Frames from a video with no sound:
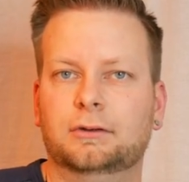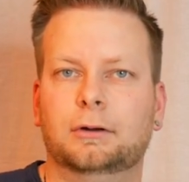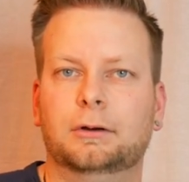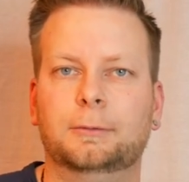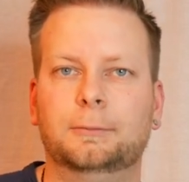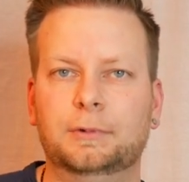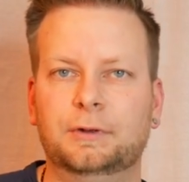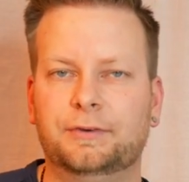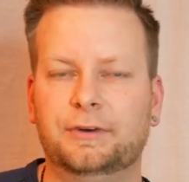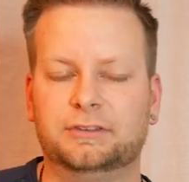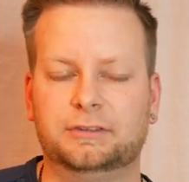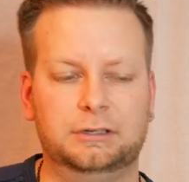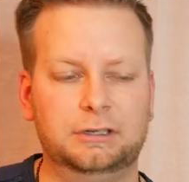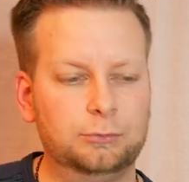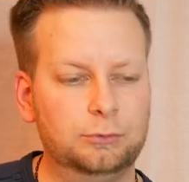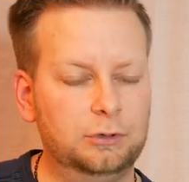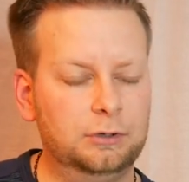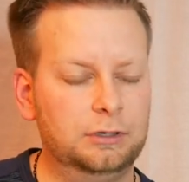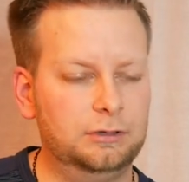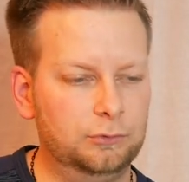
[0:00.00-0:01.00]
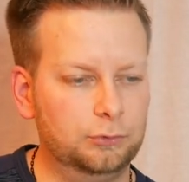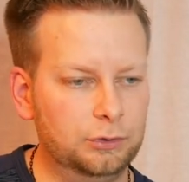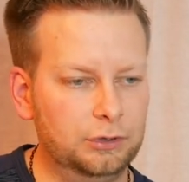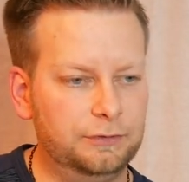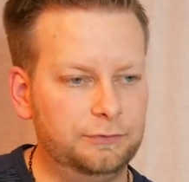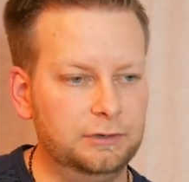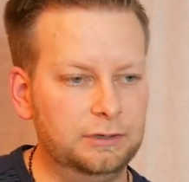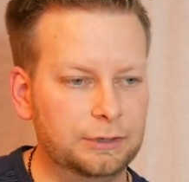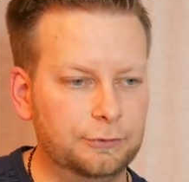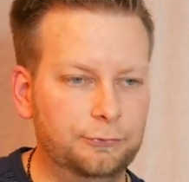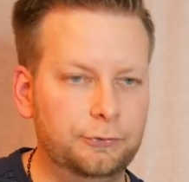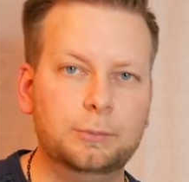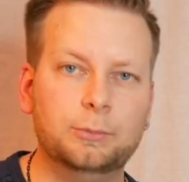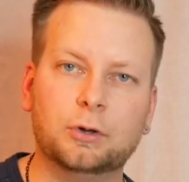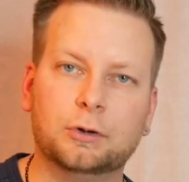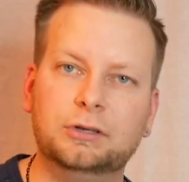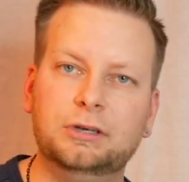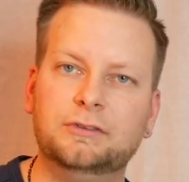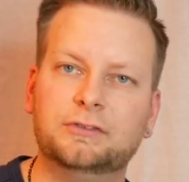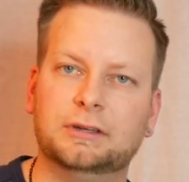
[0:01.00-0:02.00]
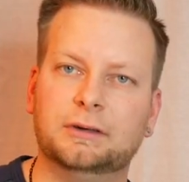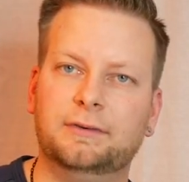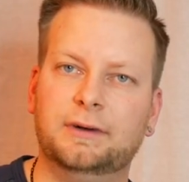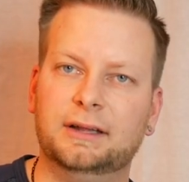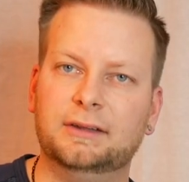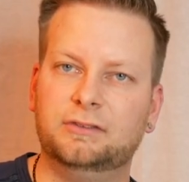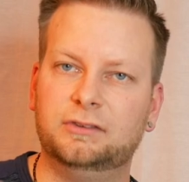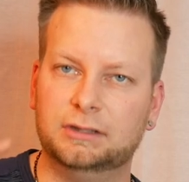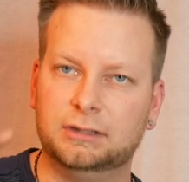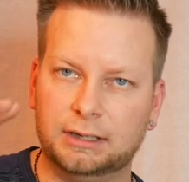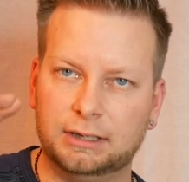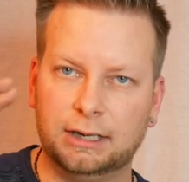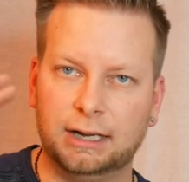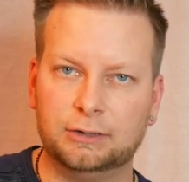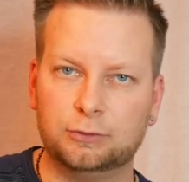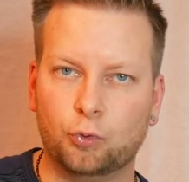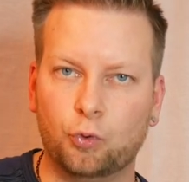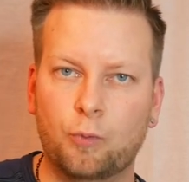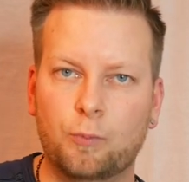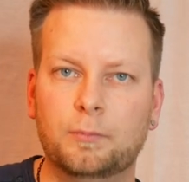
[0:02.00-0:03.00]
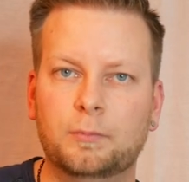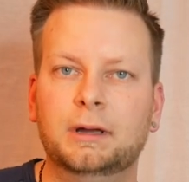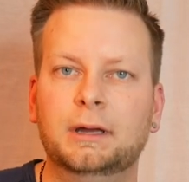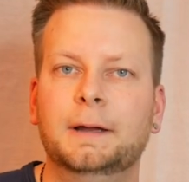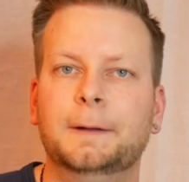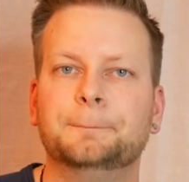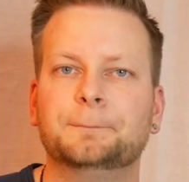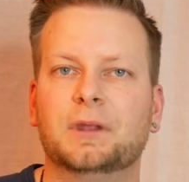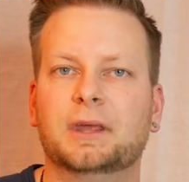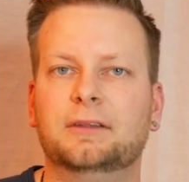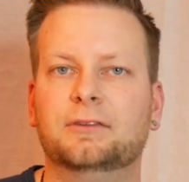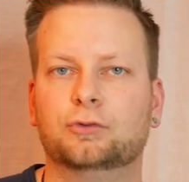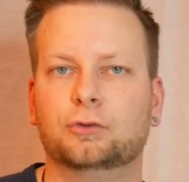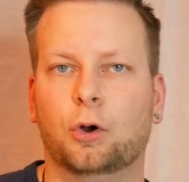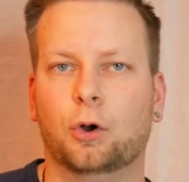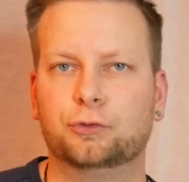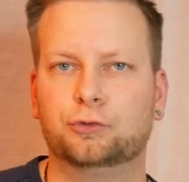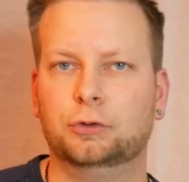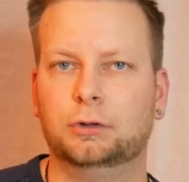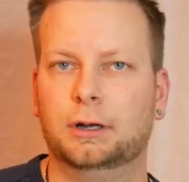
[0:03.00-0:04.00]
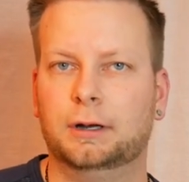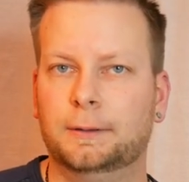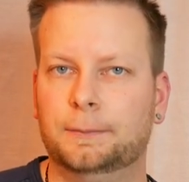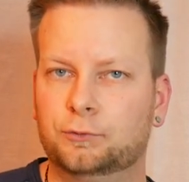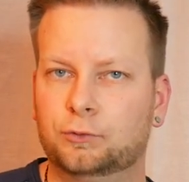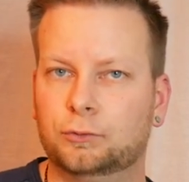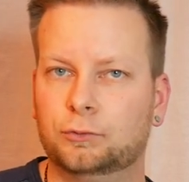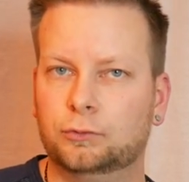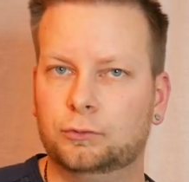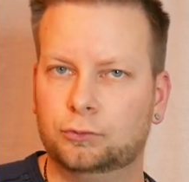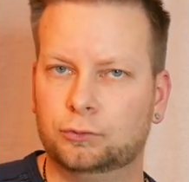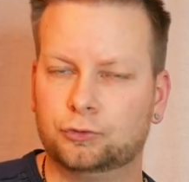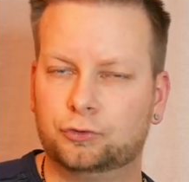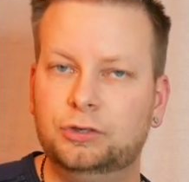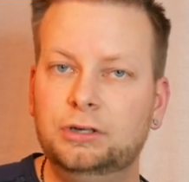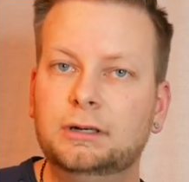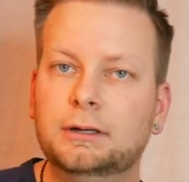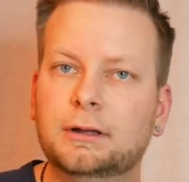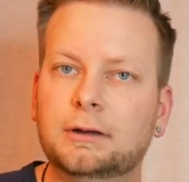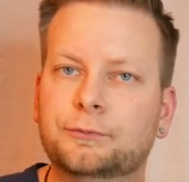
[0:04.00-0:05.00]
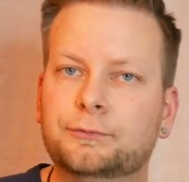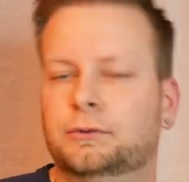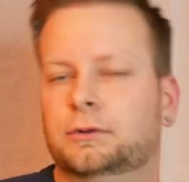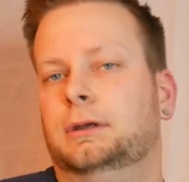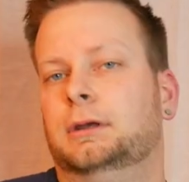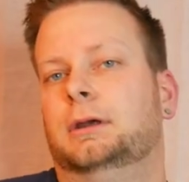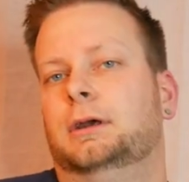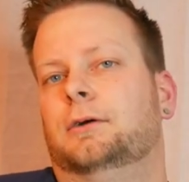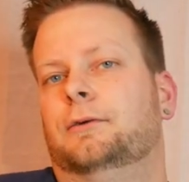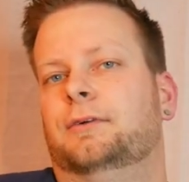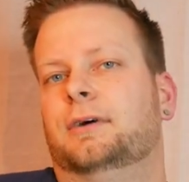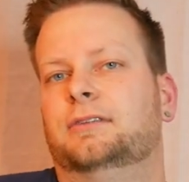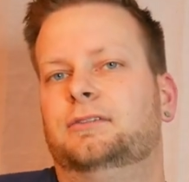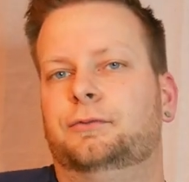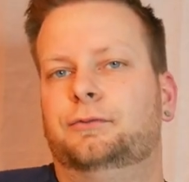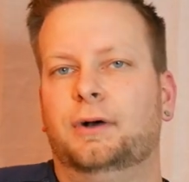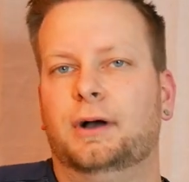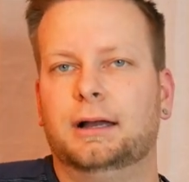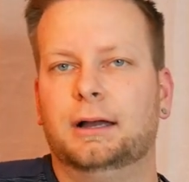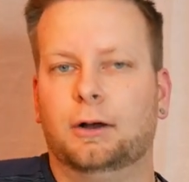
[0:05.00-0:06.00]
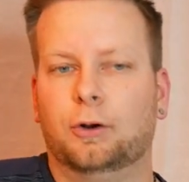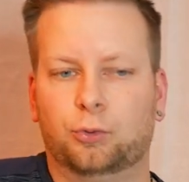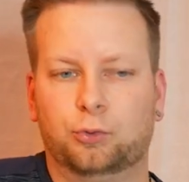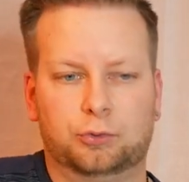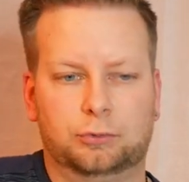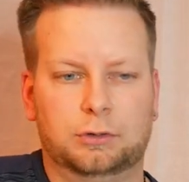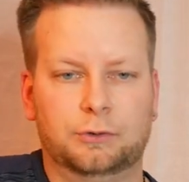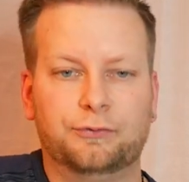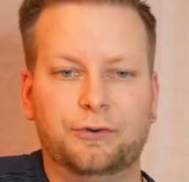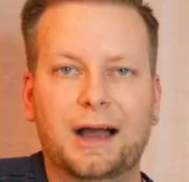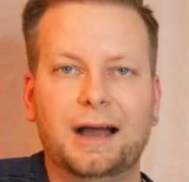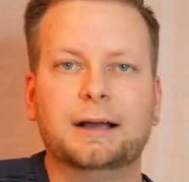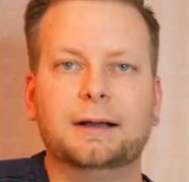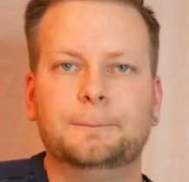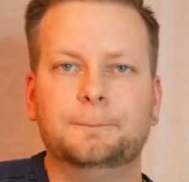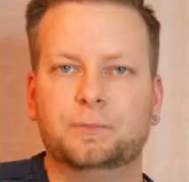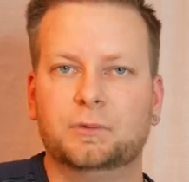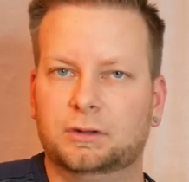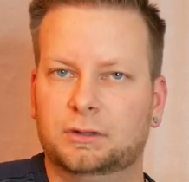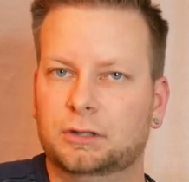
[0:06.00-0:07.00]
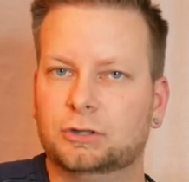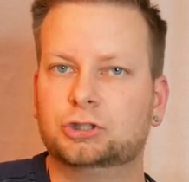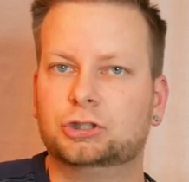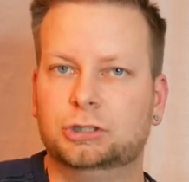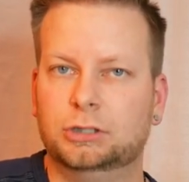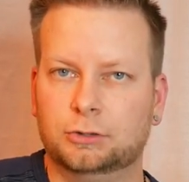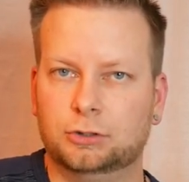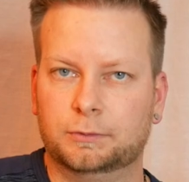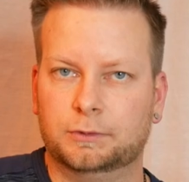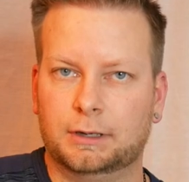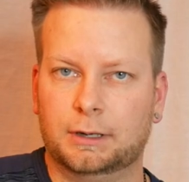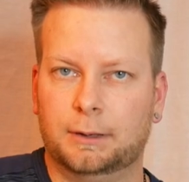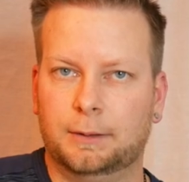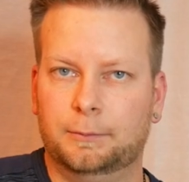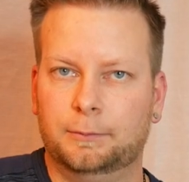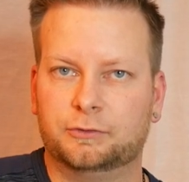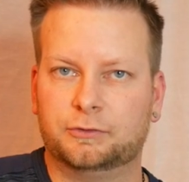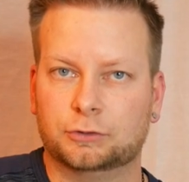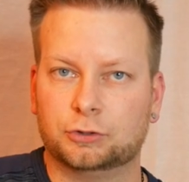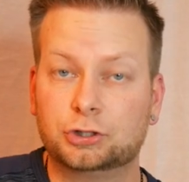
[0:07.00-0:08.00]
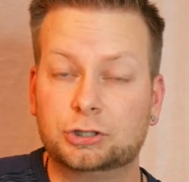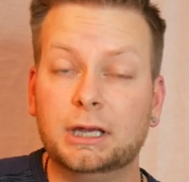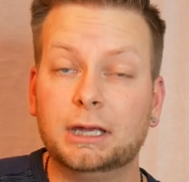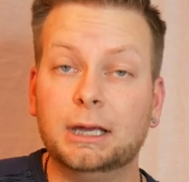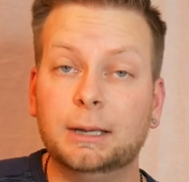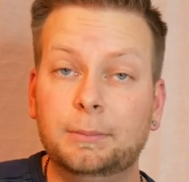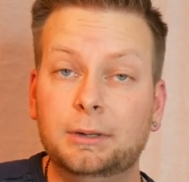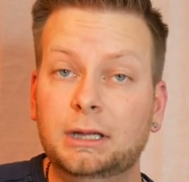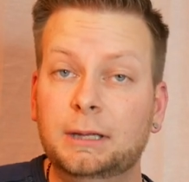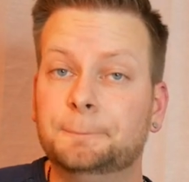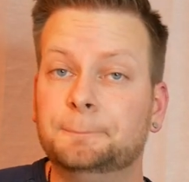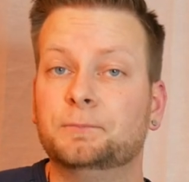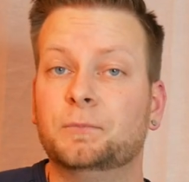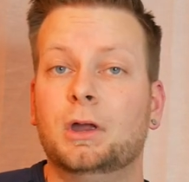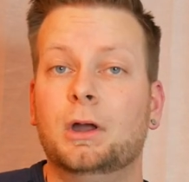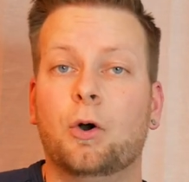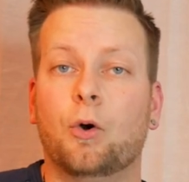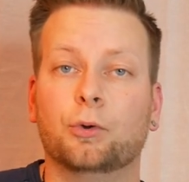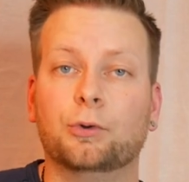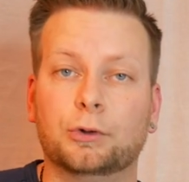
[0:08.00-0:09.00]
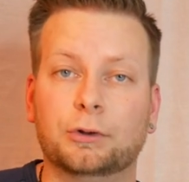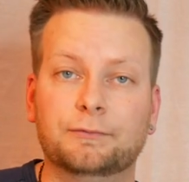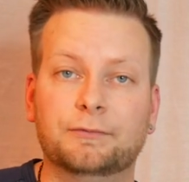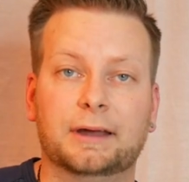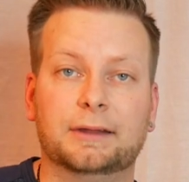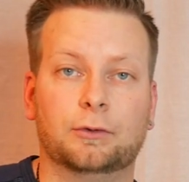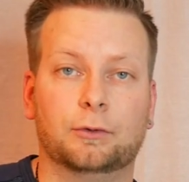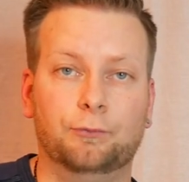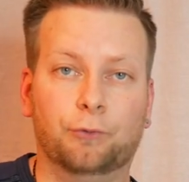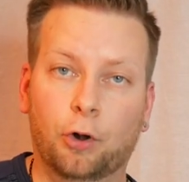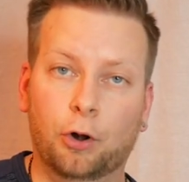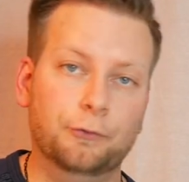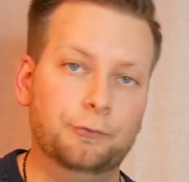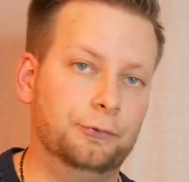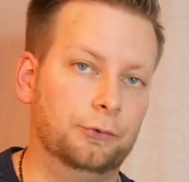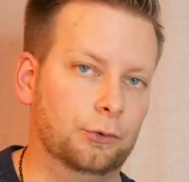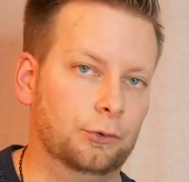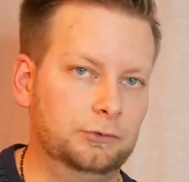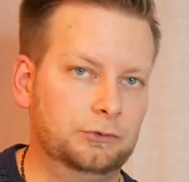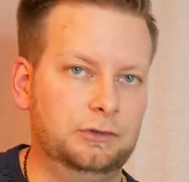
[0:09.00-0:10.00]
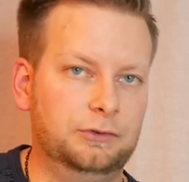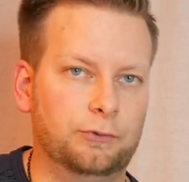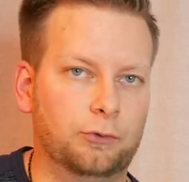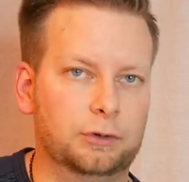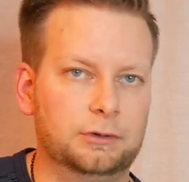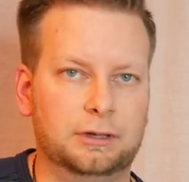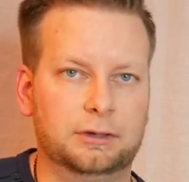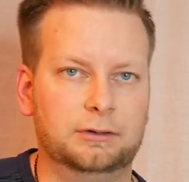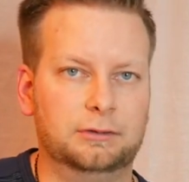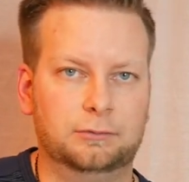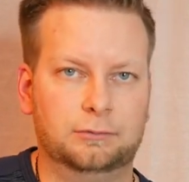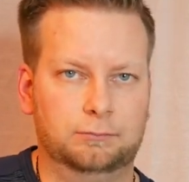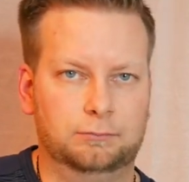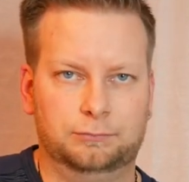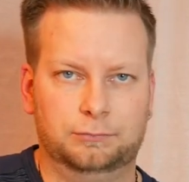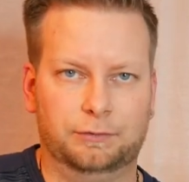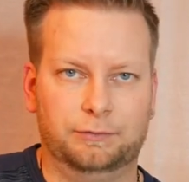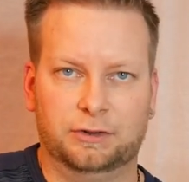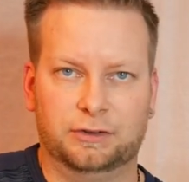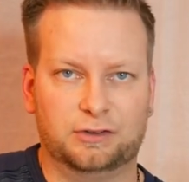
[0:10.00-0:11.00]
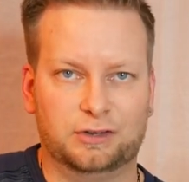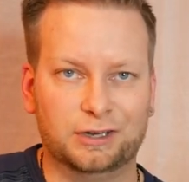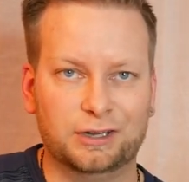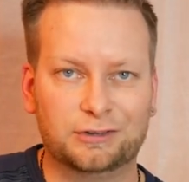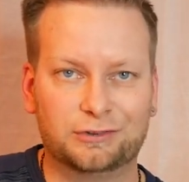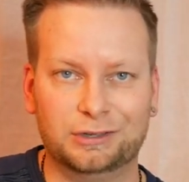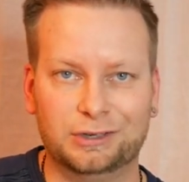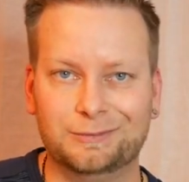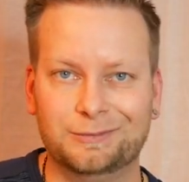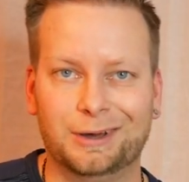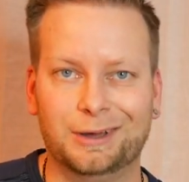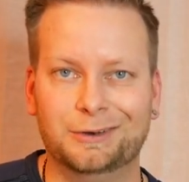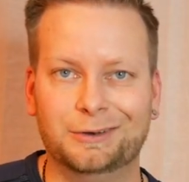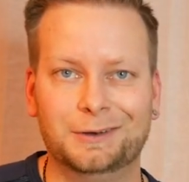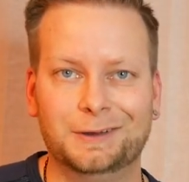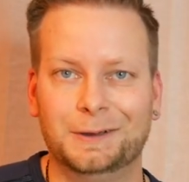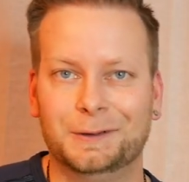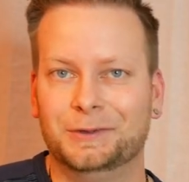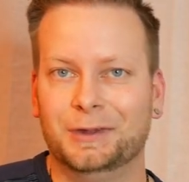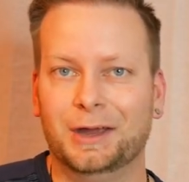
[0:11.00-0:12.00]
Ähm, ich weiß nur nicht, wie der Film noch hieß. Da waren sie dann halt oben in so auch so, einer, so, ein, so einem Skilift waren sie auch gefangen, der, der, ist dann stehen geblieben und unten waren dann Wölfe und sie wurden dann, ja wie das dann ist, sie ne,